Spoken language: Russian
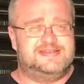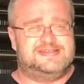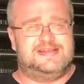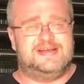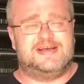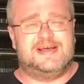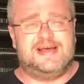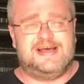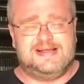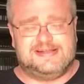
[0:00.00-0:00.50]

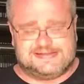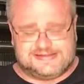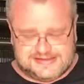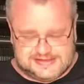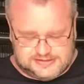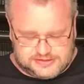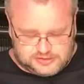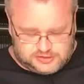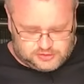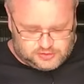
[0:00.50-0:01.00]
достигается
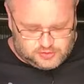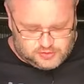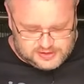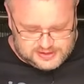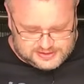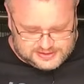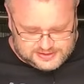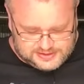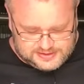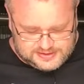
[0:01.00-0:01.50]
это
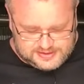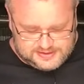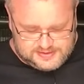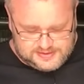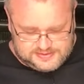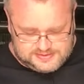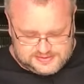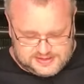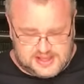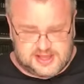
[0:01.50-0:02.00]
только
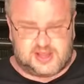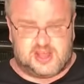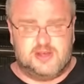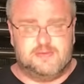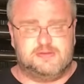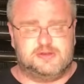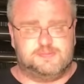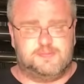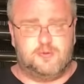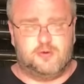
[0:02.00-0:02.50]

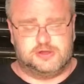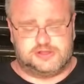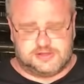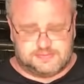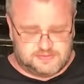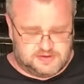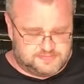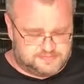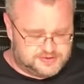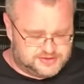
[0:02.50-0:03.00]
таким
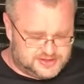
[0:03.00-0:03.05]
способом,